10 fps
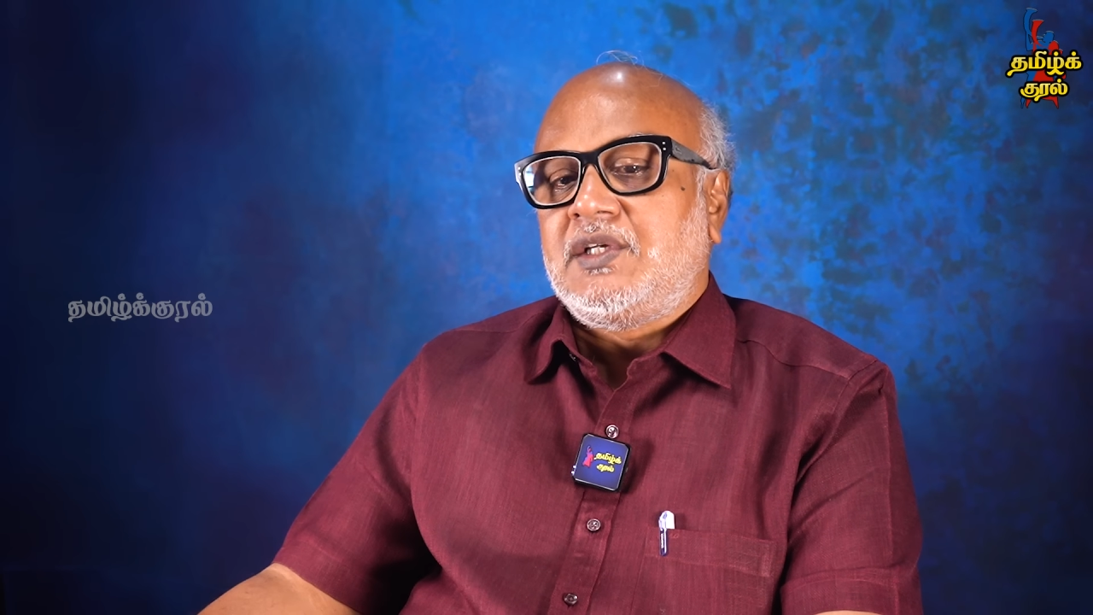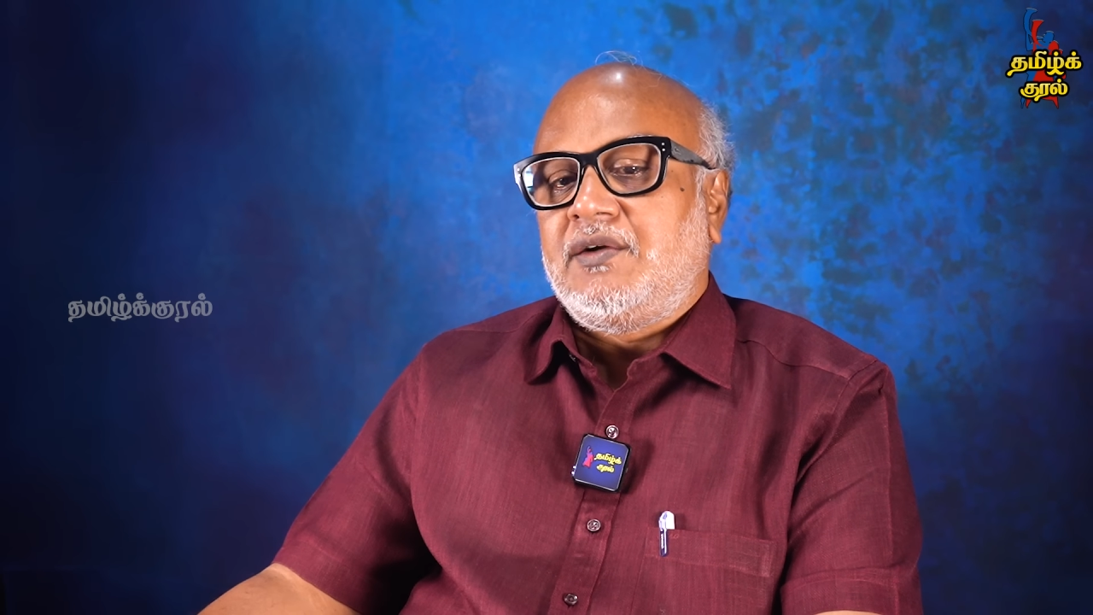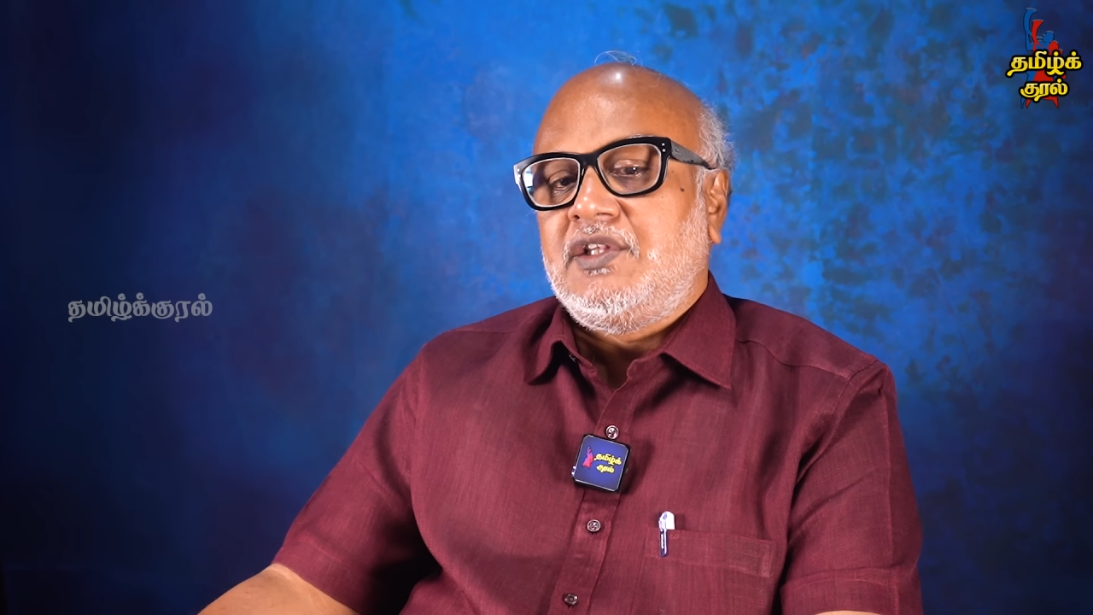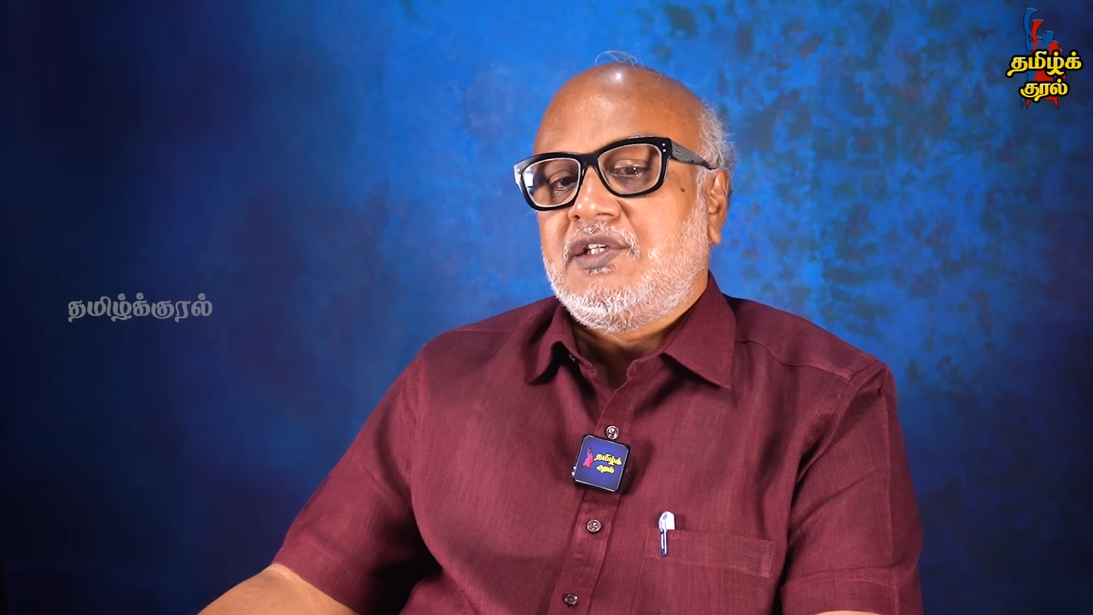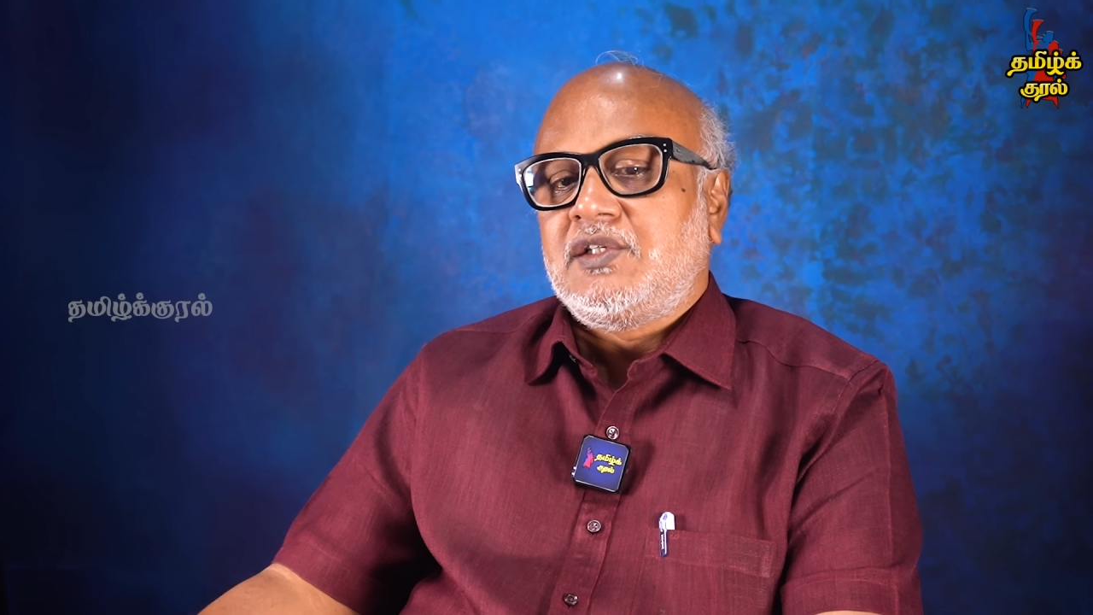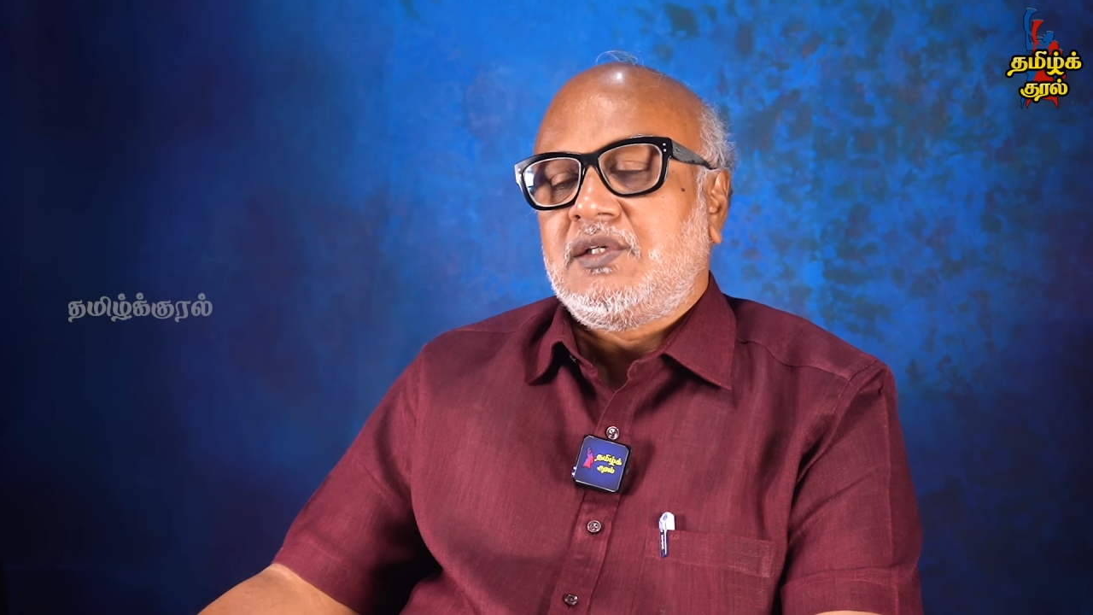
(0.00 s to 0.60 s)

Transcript: சர்வதேச